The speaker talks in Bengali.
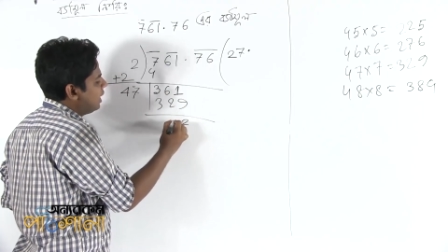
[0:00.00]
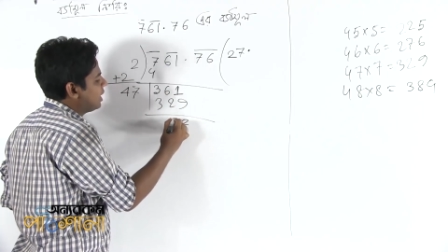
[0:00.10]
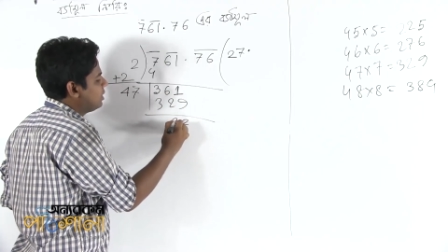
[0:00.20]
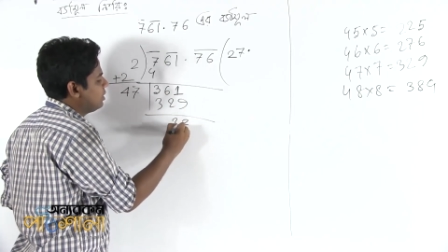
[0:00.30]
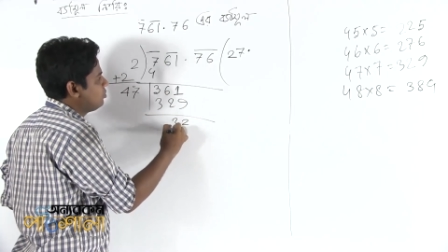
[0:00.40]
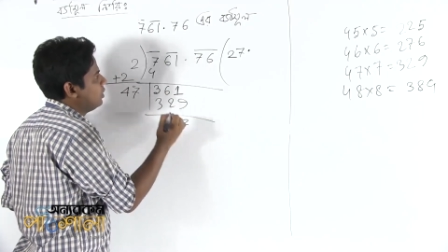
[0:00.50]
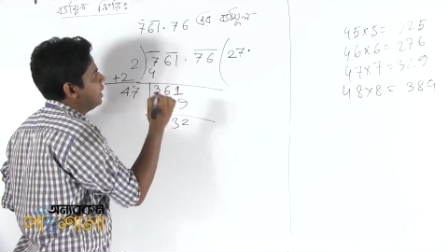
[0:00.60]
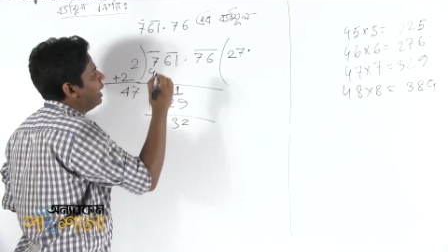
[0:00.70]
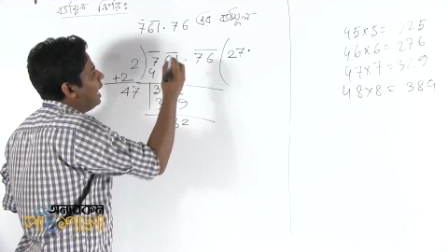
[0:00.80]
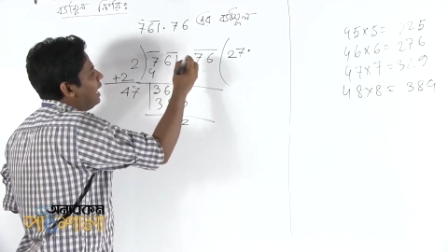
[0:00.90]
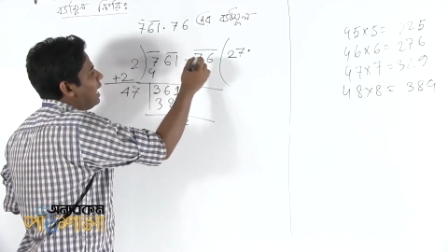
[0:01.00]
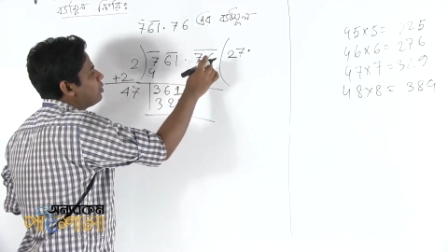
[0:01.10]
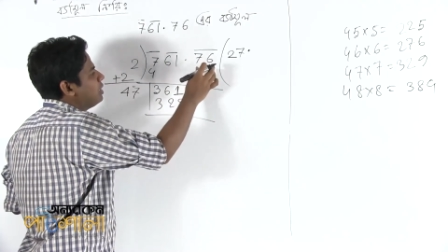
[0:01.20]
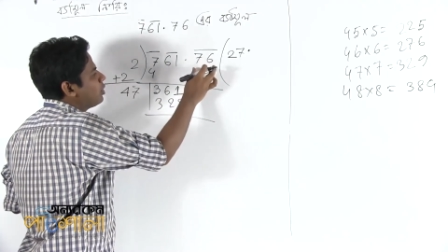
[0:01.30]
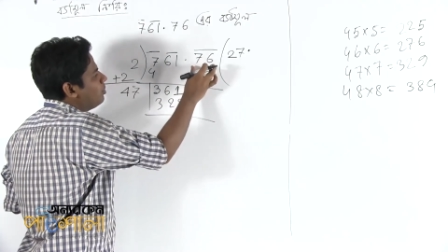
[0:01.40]
এখানটায় থ্রি
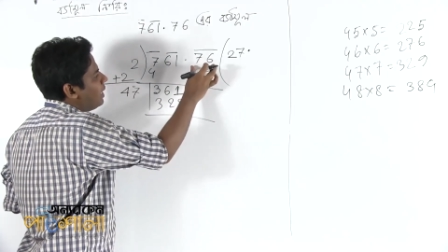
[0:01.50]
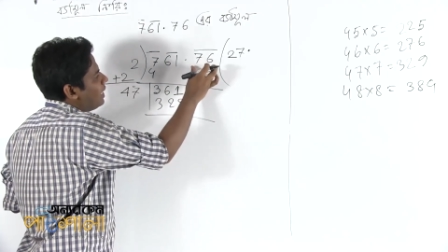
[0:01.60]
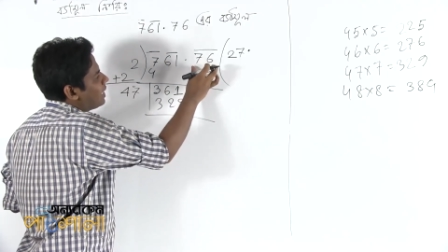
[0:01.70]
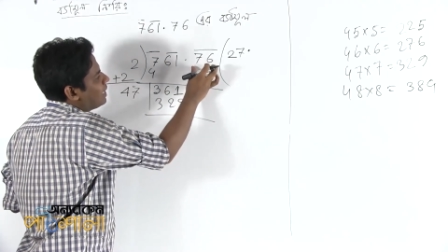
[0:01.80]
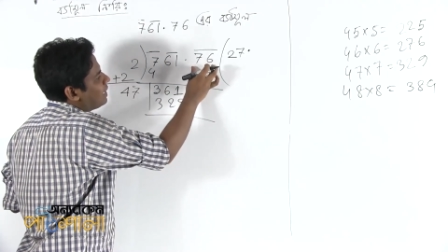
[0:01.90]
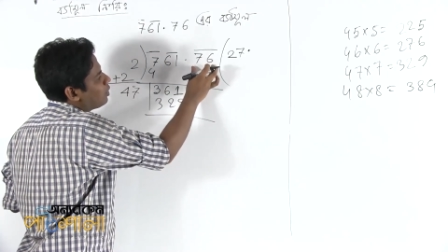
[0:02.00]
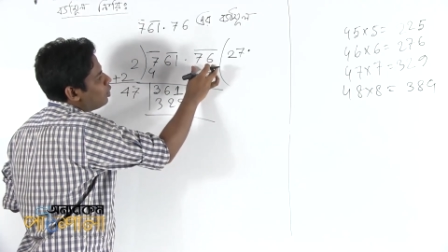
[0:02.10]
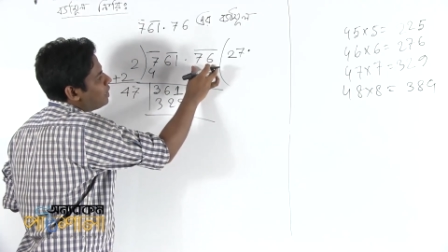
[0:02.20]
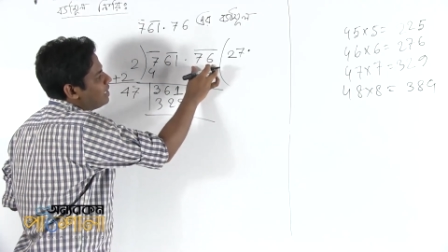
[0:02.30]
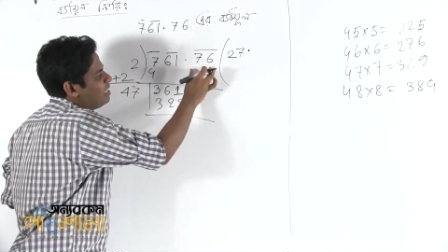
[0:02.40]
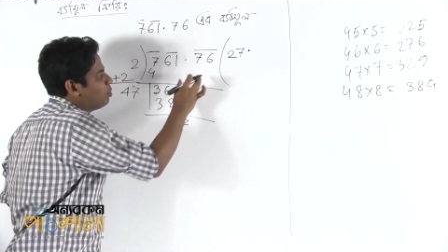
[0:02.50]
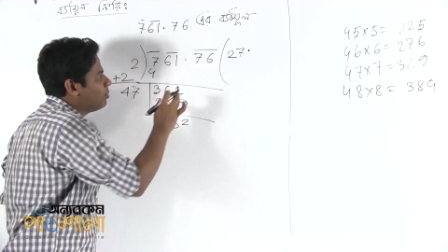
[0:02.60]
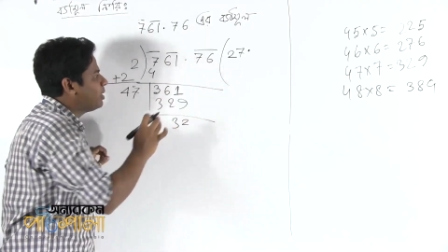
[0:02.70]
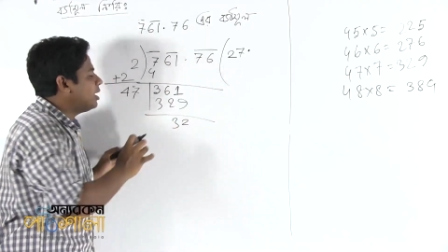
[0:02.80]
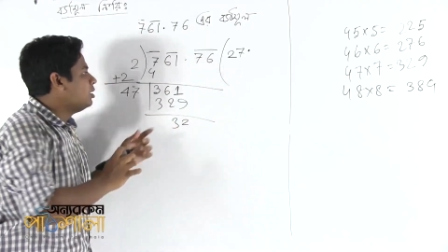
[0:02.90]
এখন দেখো ভাইয়া এখানটায় কয়টা নিব
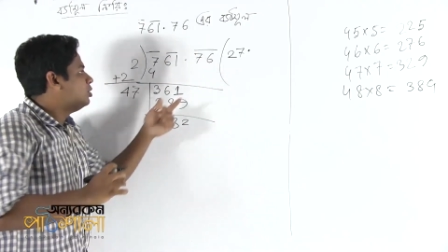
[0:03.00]
আমরা